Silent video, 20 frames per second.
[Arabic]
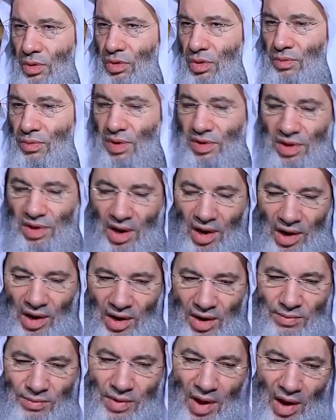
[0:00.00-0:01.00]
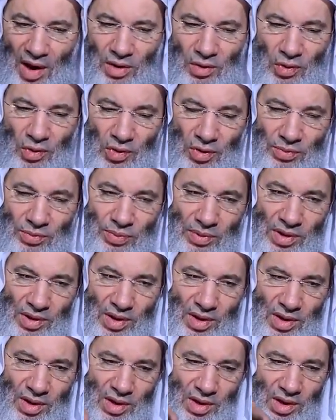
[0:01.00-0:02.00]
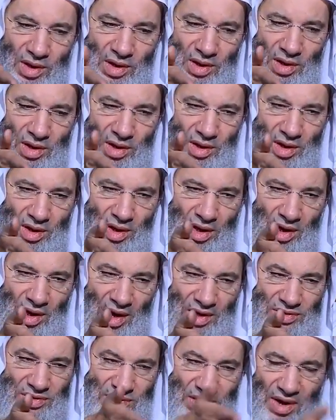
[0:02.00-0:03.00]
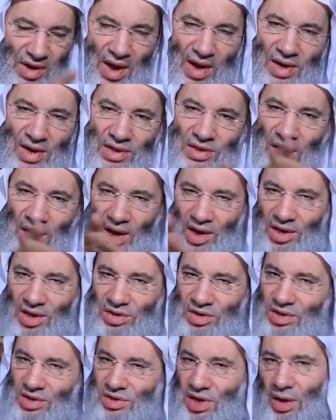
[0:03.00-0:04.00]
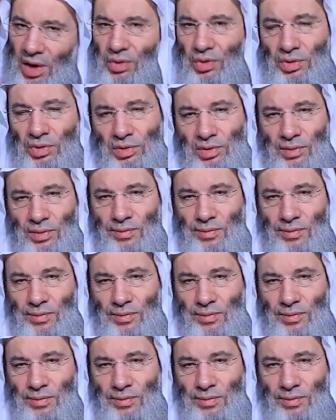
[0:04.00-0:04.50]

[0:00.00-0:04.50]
ثم تكلمنا عن حكم الزيادة على التشهد